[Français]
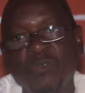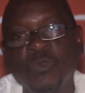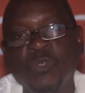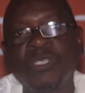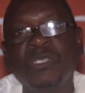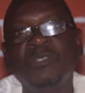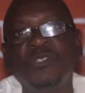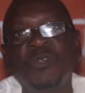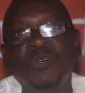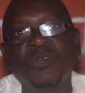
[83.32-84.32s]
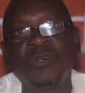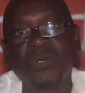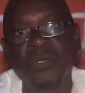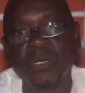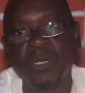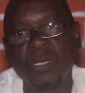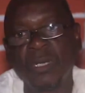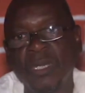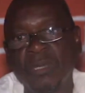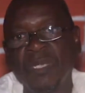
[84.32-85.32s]
Tous qui étions
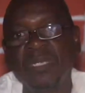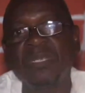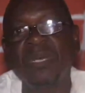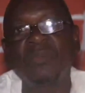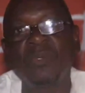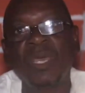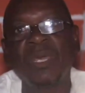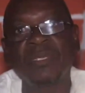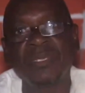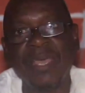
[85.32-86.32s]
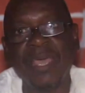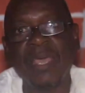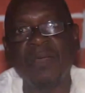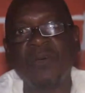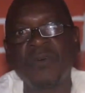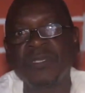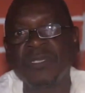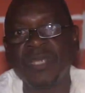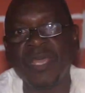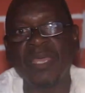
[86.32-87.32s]
euh, militants du RDR, on
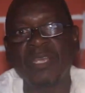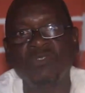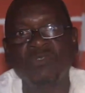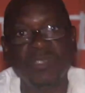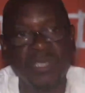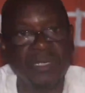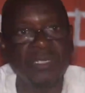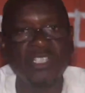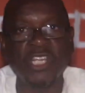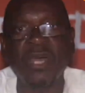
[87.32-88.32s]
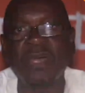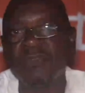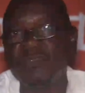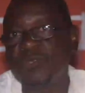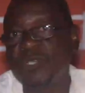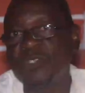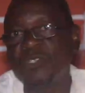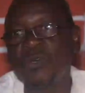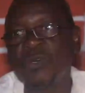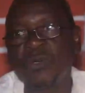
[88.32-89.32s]
était étudiants déjà, nous
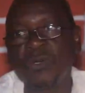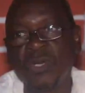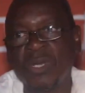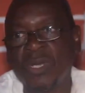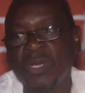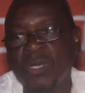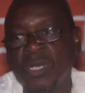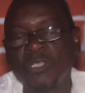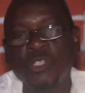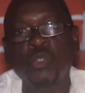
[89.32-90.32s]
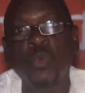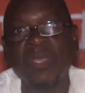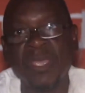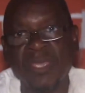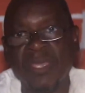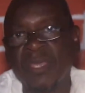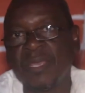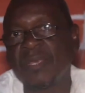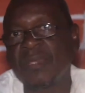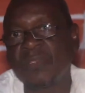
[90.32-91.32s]
étions euh, choqués
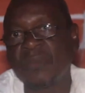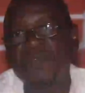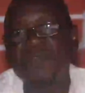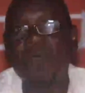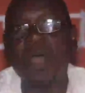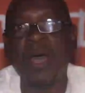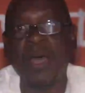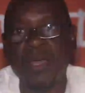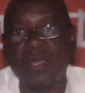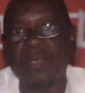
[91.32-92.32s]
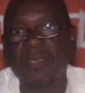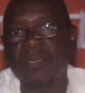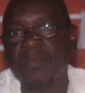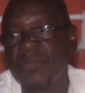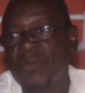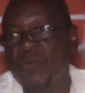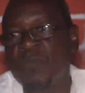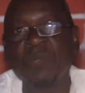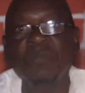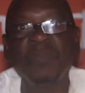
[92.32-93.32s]
de voir que le
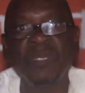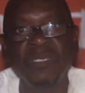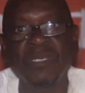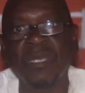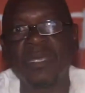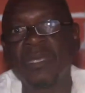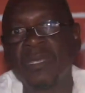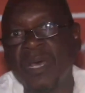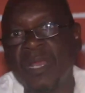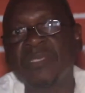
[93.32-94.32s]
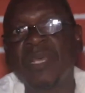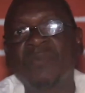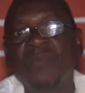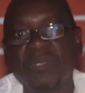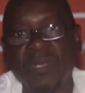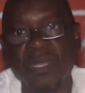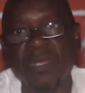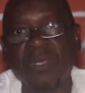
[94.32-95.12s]
Premier ministre euh, Alassane Ouattara